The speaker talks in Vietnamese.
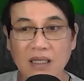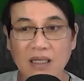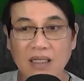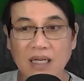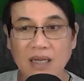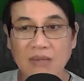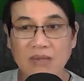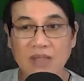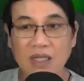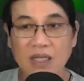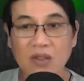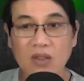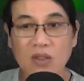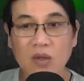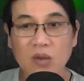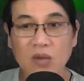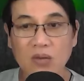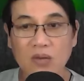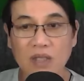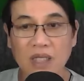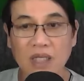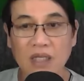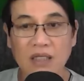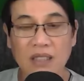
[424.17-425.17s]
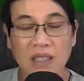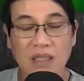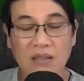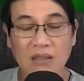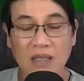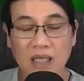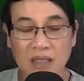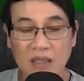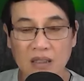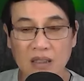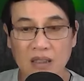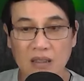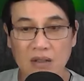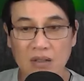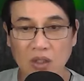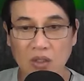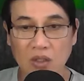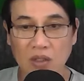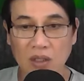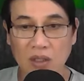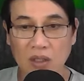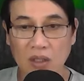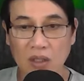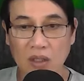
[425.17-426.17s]
cảm thấy thú vị nhất là được
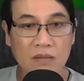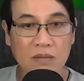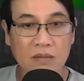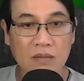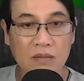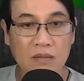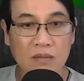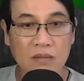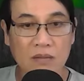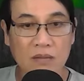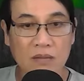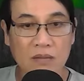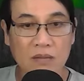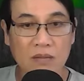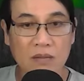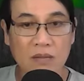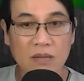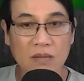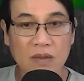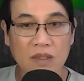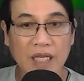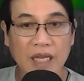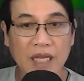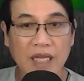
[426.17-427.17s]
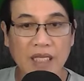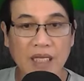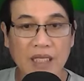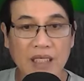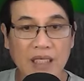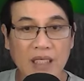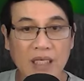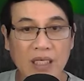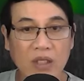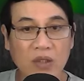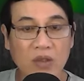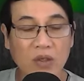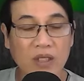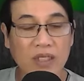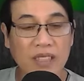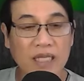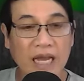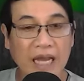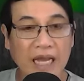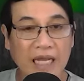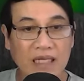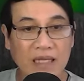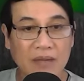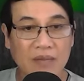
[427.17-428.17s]
rồi. Ngay cả khi tôi
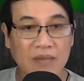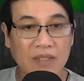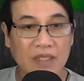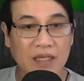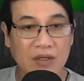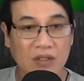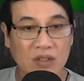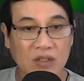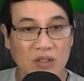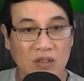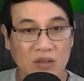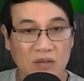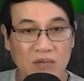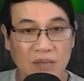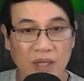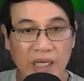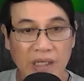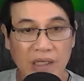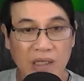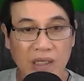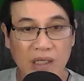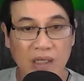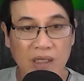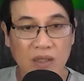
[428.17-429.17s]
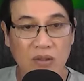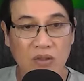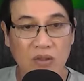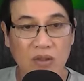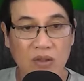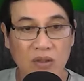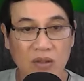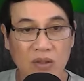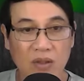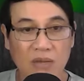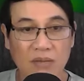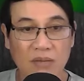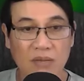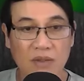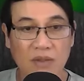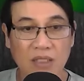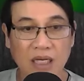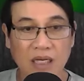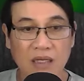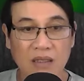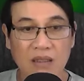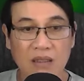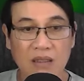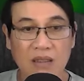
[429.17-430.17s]
gia nhập vào showbiz, tôi
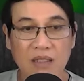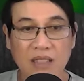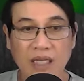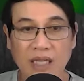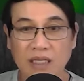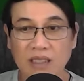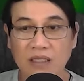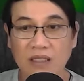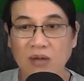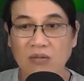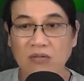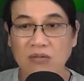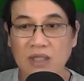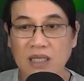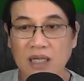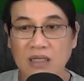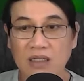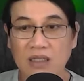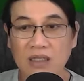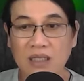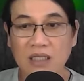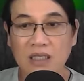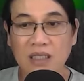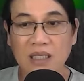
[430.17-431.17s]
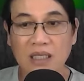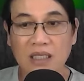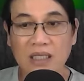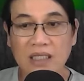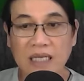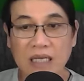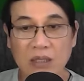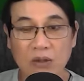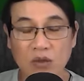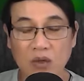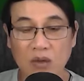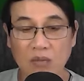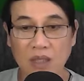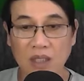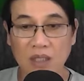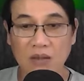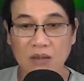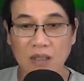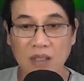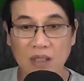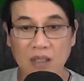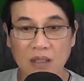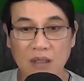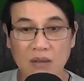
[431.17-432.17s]
vẫn sẽ sống thật với tính cách của mình,
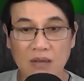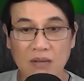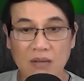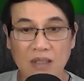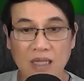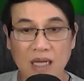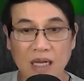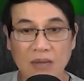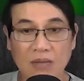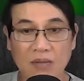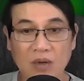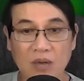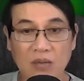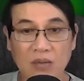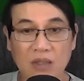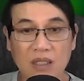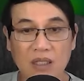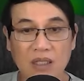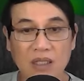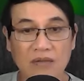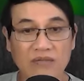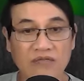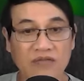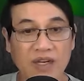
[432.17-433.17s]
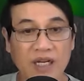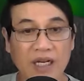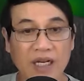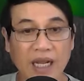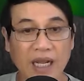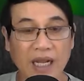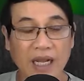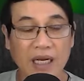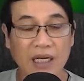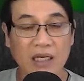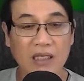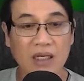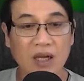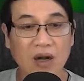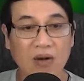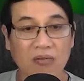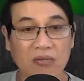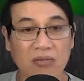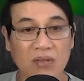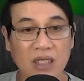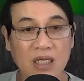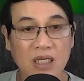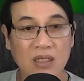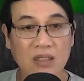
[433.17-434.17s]
là một Hứa Vi An
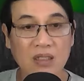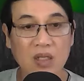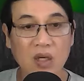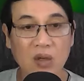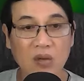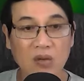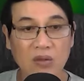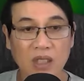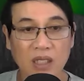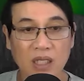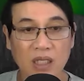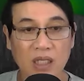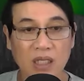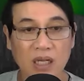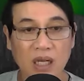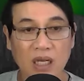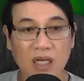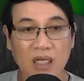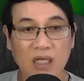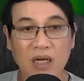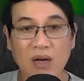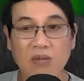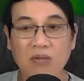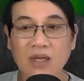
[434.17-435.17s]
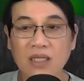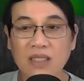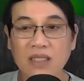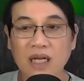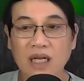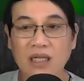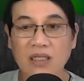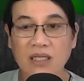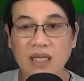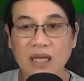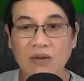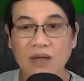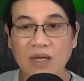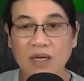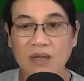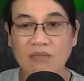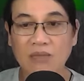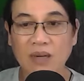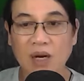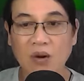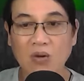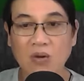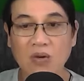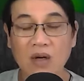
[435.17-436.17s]
độc nhất vô nhị, không có cần theo hình
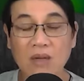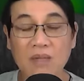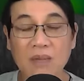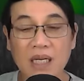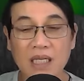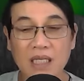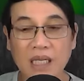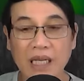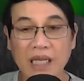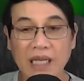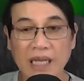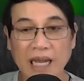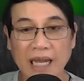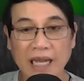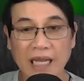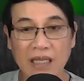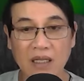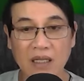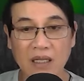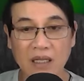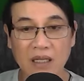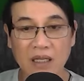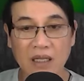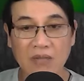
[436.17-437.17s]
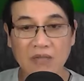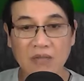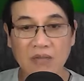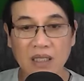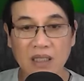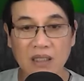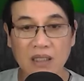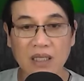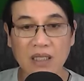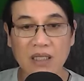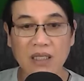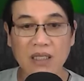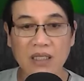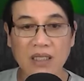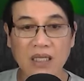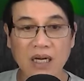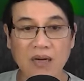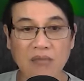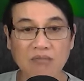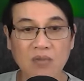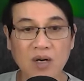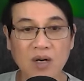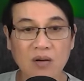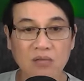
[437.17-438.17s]
mẫu của bất kỳ ai, bất kỳ người
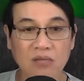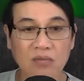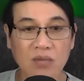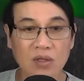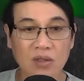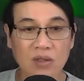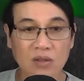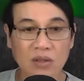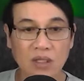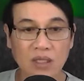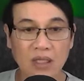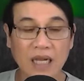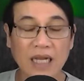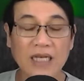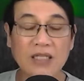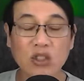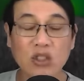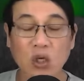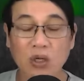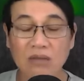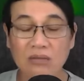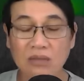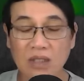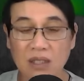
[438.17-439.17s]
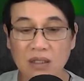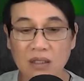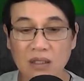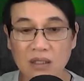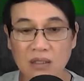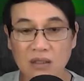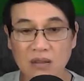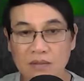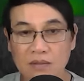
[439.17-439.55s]
nào mong muốn, anh rõ chưa?